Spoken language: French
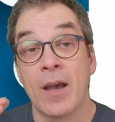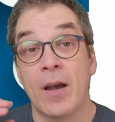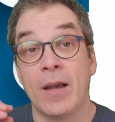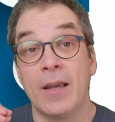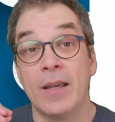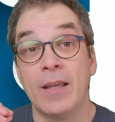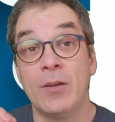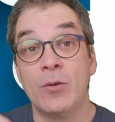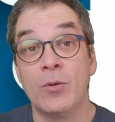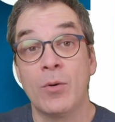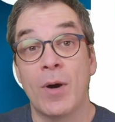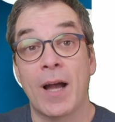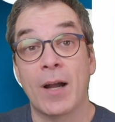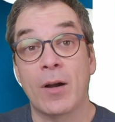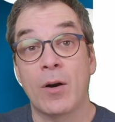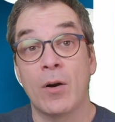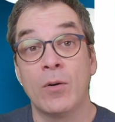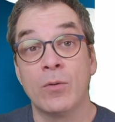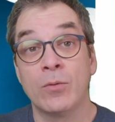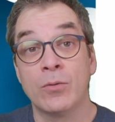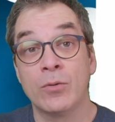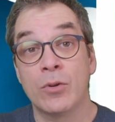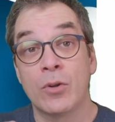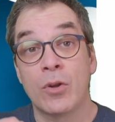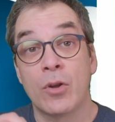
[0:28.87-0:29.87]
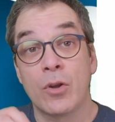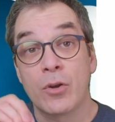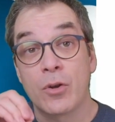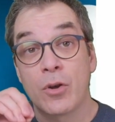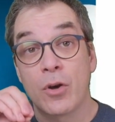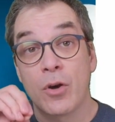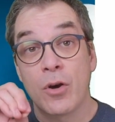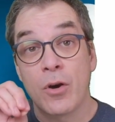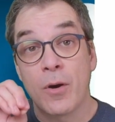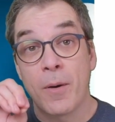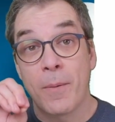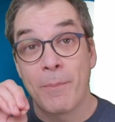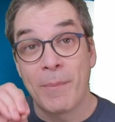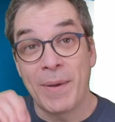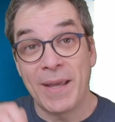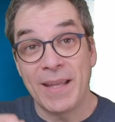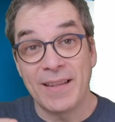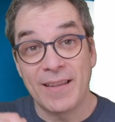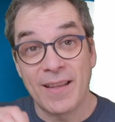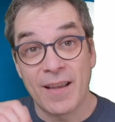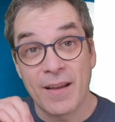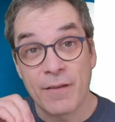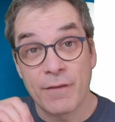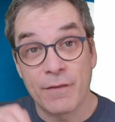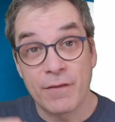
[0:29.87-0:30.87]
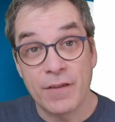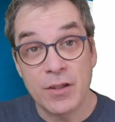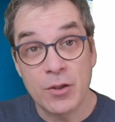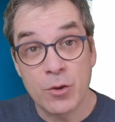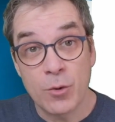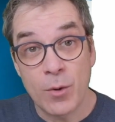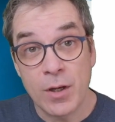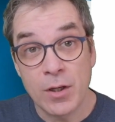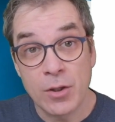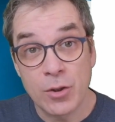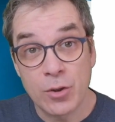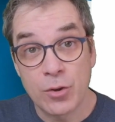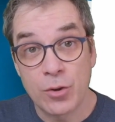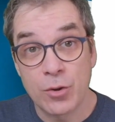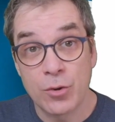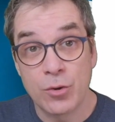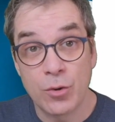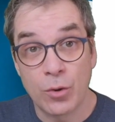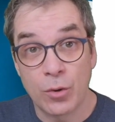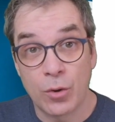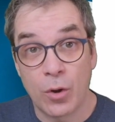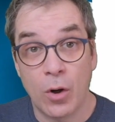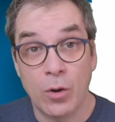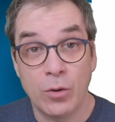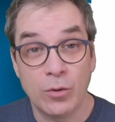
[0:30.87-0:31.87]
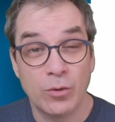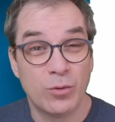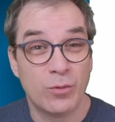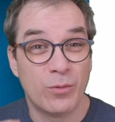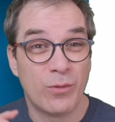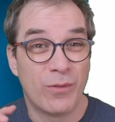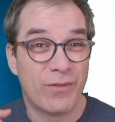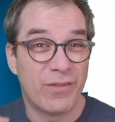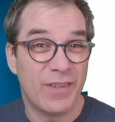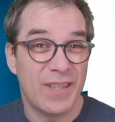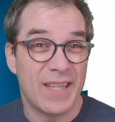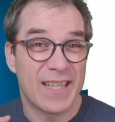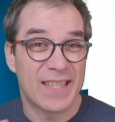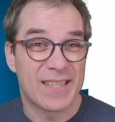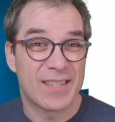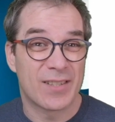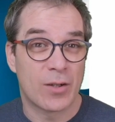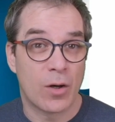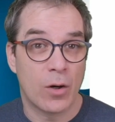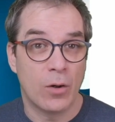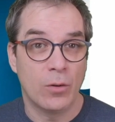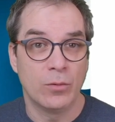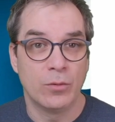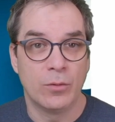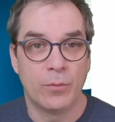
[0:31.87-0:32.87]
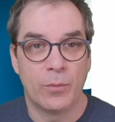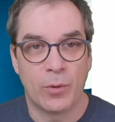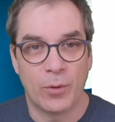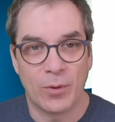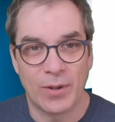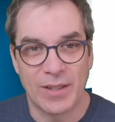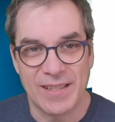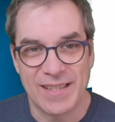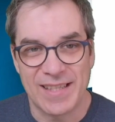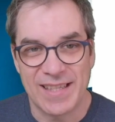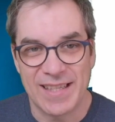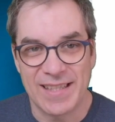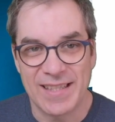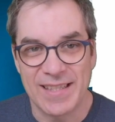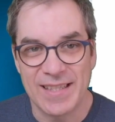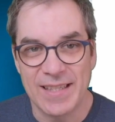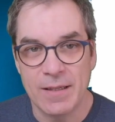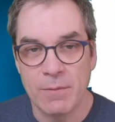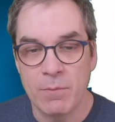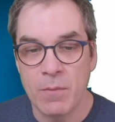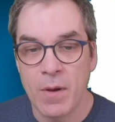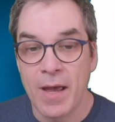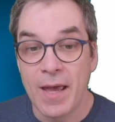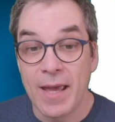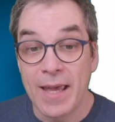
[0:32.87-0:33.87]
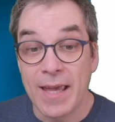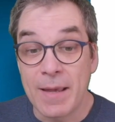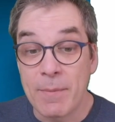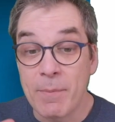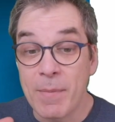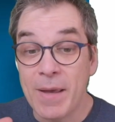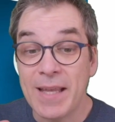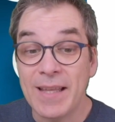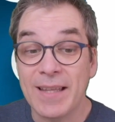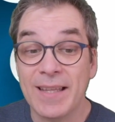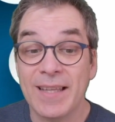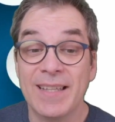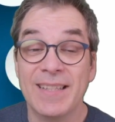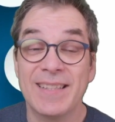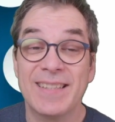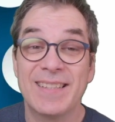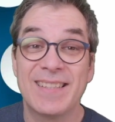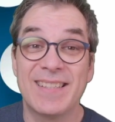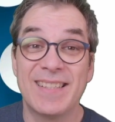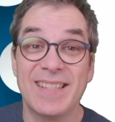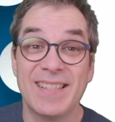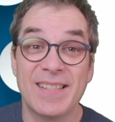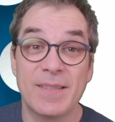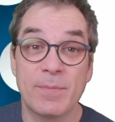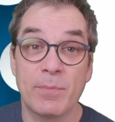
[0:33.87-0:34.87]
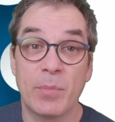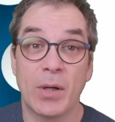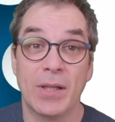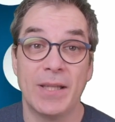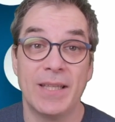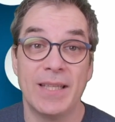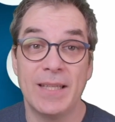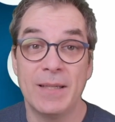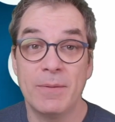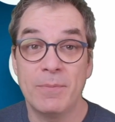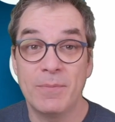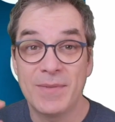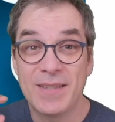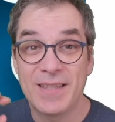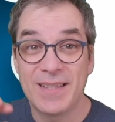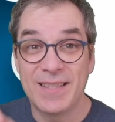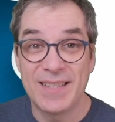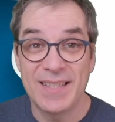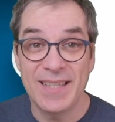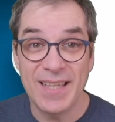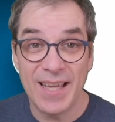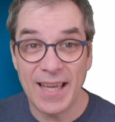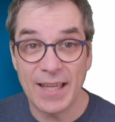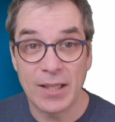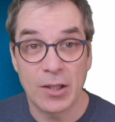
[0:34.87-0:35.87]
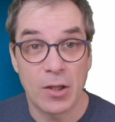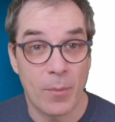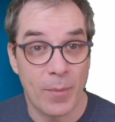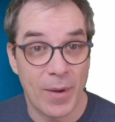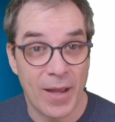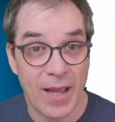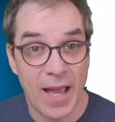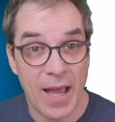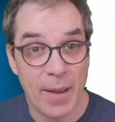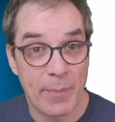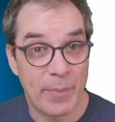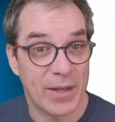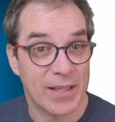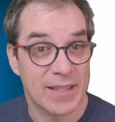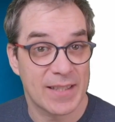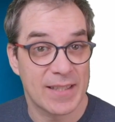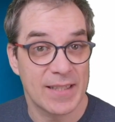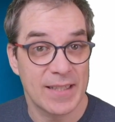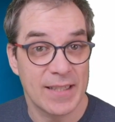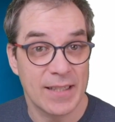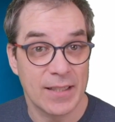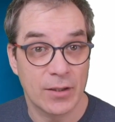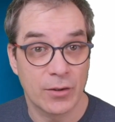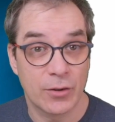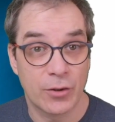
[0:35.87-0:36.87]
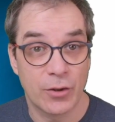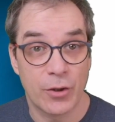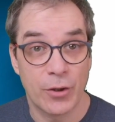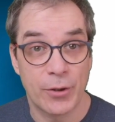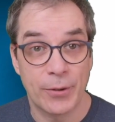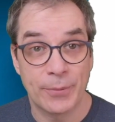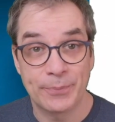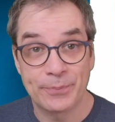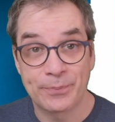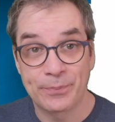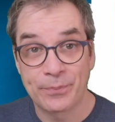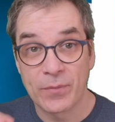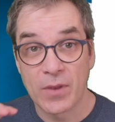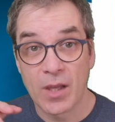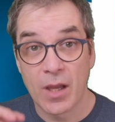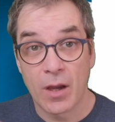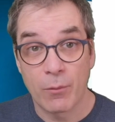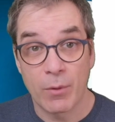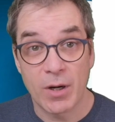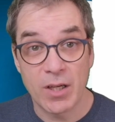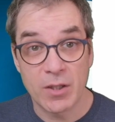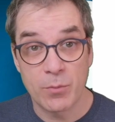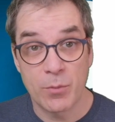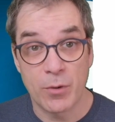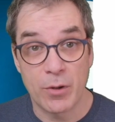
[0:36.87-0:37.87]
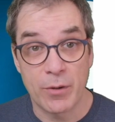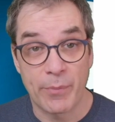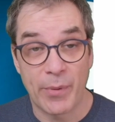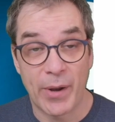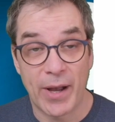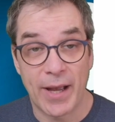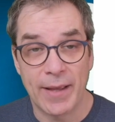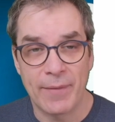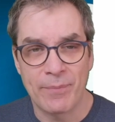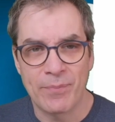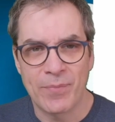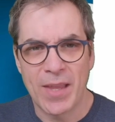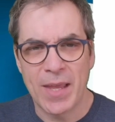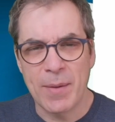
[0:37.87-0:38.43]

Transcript: il nous raconte que maintenant Visual Studio Code ou VS Code pour les intimes est maintenant disponible directement à partir de Raspberry Pi.